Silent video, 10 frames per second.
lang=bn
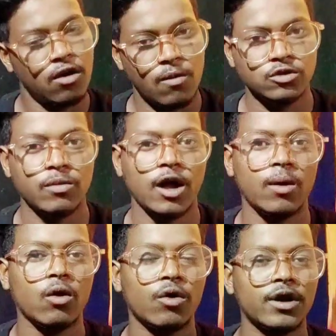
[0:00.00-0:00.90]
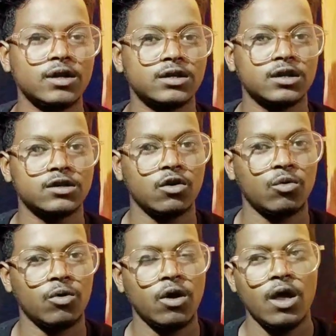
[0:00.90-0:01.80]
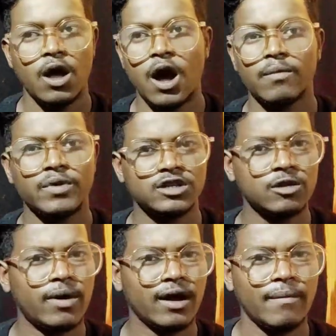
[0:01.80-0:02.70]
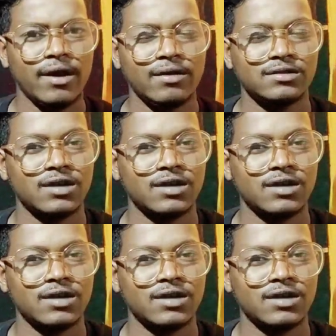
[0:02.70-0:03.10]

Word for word: অবশ্যই ভালো ভালো কন্টেন্ট আসার চেষ্টা করবো আর বেশিরভাগ আমার